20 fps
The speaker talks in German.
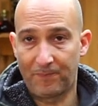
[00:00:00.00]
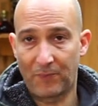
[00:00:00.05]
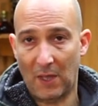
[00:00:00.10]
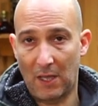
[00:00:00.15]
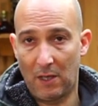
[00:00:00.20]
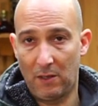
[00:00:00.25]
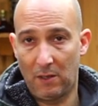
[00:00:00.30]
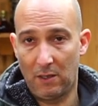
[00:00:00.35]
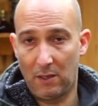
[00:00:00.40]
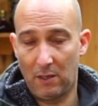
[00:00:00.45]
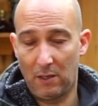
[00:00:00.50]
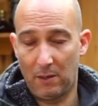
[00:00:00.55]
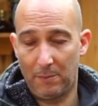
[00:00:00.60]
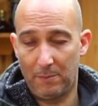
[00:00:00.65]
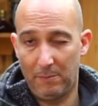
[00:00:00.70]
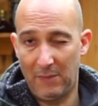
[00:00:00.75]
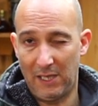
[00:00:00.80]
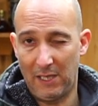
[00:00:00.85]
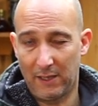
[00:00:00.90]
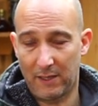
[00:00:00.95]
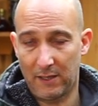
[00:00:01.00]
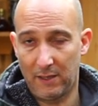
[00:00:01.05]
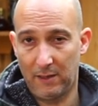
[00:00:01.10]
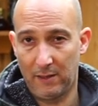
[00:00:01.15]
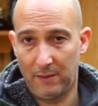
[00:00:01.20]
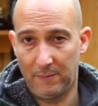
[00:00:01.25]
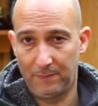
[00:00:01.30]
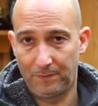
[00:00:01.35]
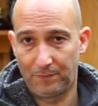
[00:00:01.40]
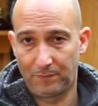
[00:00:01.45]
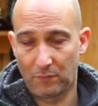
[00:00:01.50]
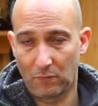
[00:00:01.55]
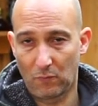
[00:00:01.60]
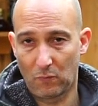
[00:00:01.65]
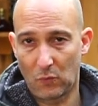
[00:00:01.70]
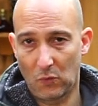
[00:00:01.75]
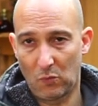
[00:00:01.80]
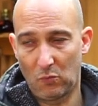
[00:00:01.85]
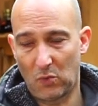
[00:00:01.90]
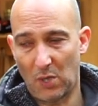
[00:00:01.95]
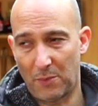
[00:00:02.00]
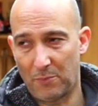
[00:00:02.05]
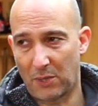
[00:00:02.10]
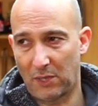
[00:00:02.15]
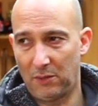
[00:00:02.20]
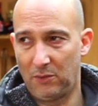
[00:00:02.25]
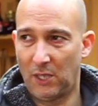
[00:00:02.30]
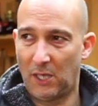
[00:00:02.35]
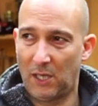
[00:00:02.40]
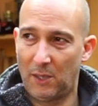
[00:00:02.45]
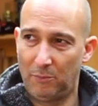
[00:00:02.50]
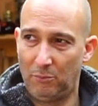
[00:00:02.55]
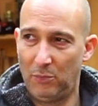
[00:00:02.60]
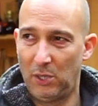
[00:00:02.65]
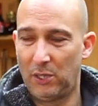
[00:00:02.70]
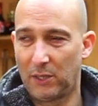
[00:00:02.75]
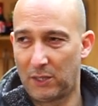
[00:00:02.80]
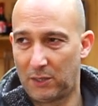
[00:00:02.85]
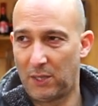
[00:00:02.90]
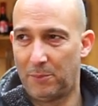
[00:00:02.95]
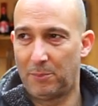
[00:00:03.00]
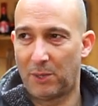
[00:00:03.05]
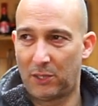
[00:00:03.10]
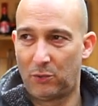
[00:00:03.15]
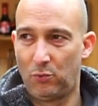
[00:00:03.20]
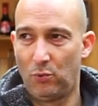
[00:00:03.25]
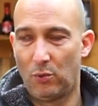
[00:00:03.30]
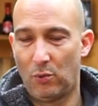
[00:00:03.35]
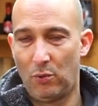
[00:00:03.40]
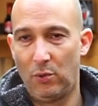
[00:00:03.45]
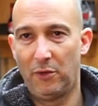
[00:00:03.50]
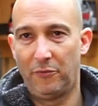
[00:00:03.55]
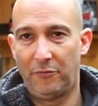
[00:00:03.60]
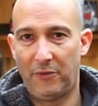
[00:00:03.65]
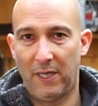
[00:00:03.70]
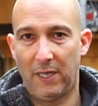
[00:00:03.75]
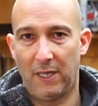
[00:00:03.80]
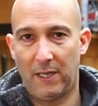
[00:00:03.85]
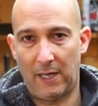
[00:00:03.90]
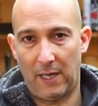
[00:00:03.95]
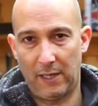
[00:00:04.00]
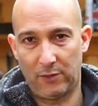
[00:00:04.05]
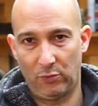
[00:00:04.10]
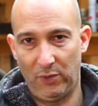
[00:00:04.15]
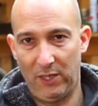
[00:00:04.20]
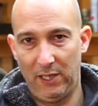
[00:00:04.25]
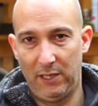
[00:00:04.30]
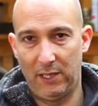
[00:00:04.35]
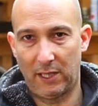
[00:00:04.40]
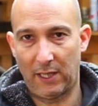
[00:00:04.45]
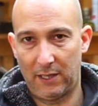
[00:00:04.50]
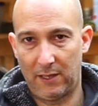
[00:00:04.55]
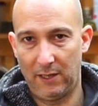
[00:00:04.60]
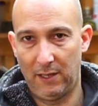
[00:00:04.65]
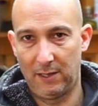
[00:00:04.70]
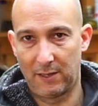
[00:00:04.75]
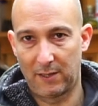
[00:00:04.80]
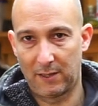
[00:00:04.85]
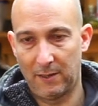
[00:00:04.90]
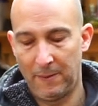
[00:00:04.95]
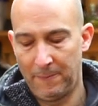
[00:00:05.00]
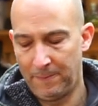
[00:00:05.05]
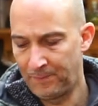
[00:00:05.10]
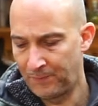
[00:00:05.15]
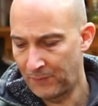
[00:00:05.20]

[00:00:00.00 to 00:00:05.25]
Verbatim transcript: Äh, mittlere, Temper ja, mittlere Temperatur ungefähr, also indirekte Hitze.